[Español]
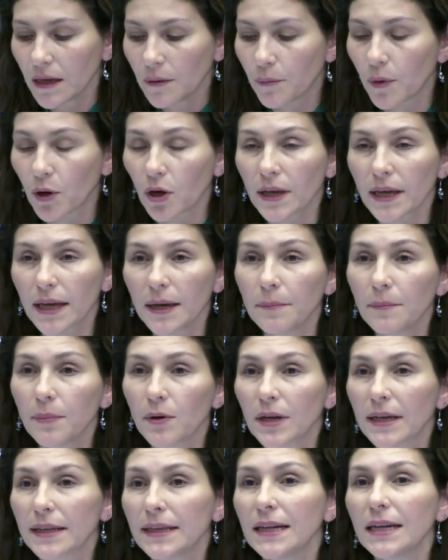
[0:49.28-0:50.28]
¿Por qué?
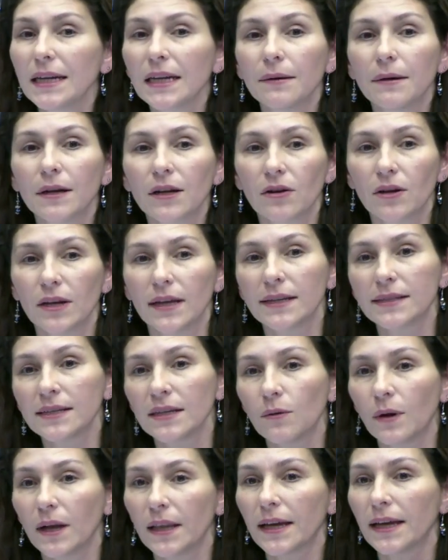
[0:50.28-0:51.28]
Porque tiene que ver con la
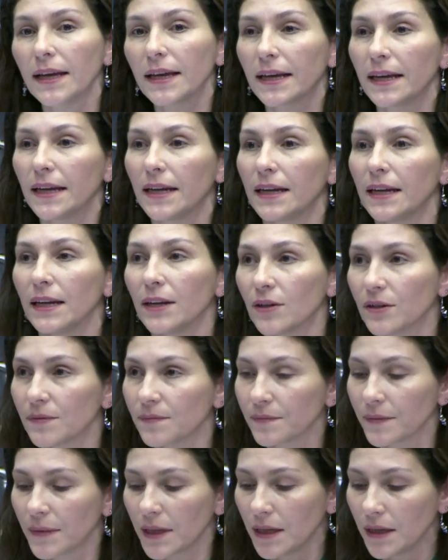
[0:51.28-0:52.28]
desigualdad de género.
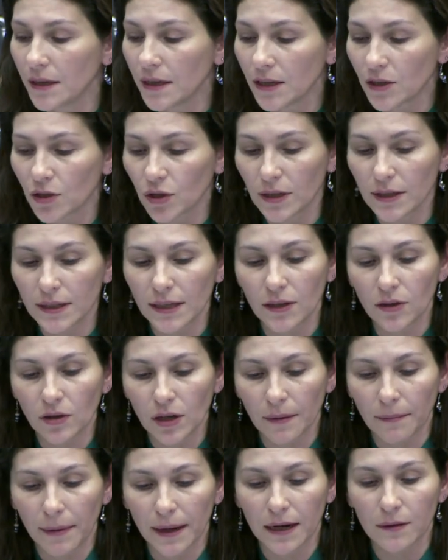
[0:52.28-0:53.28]
Y yo entiendo
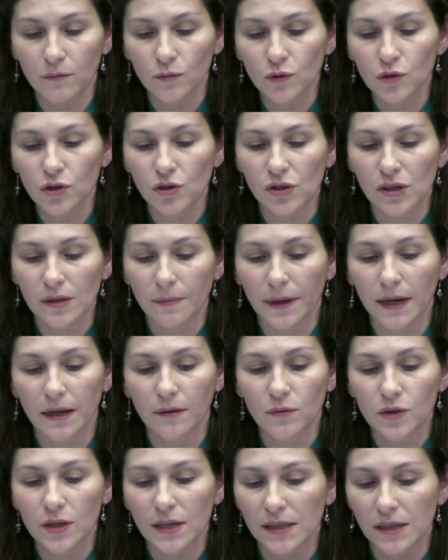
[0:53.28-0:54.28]
que para muchos y para
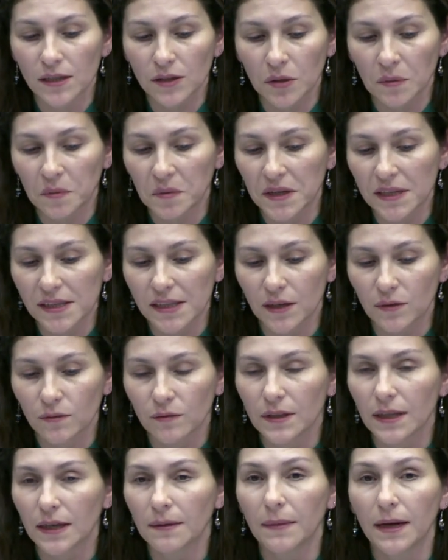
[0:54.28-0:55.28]
muchas esto puede ser
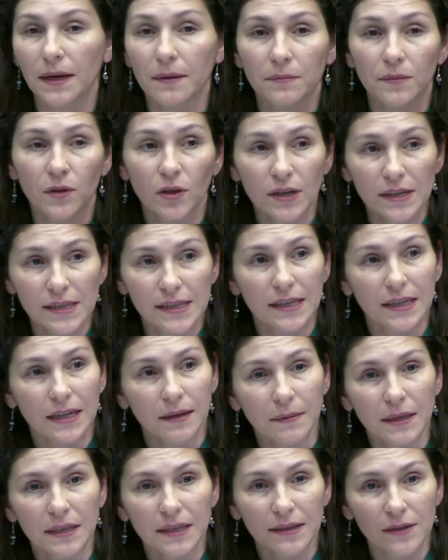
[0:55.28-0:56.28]
un tema, no
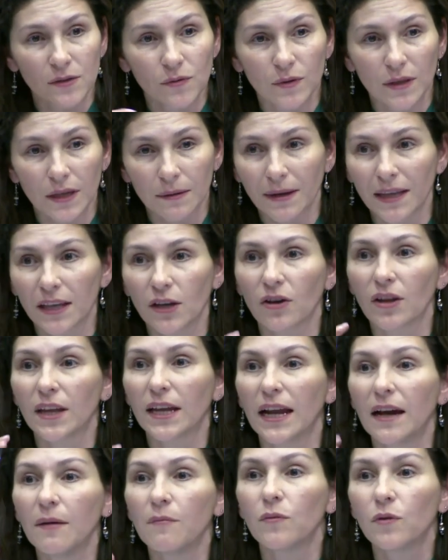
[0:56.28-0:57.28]
necesariamente es un tema, digo,
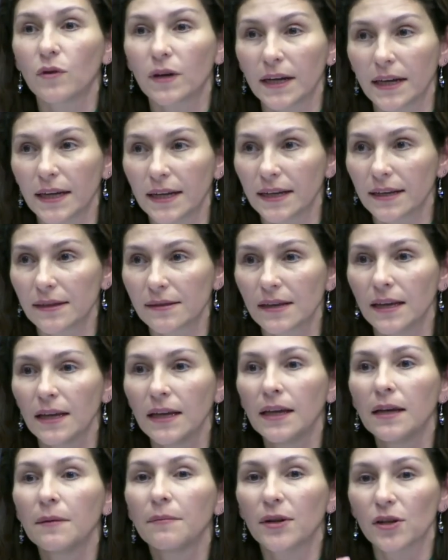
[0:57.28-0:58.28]
de las mujeres,
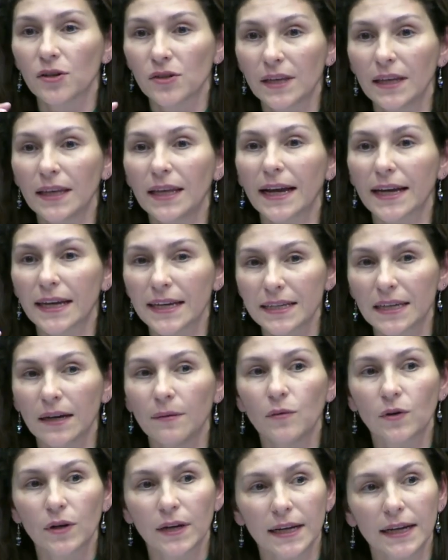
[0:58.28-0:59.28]
pero sí de aquellas
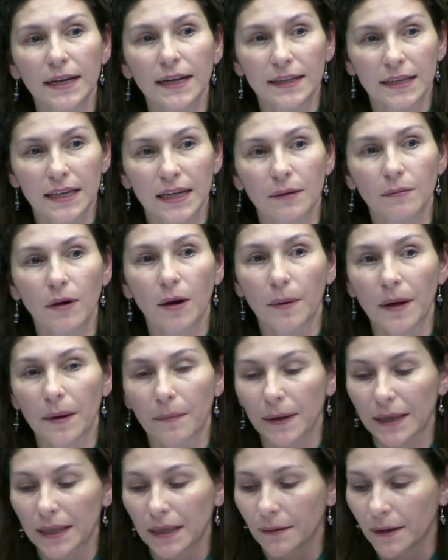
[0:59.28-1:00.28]
mujeres que tenemos
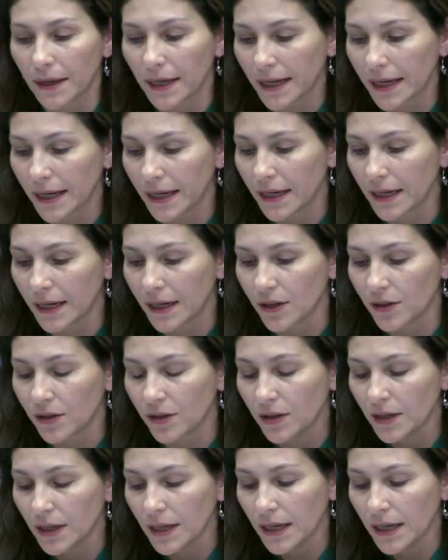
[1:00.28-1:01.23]
perspectiva de género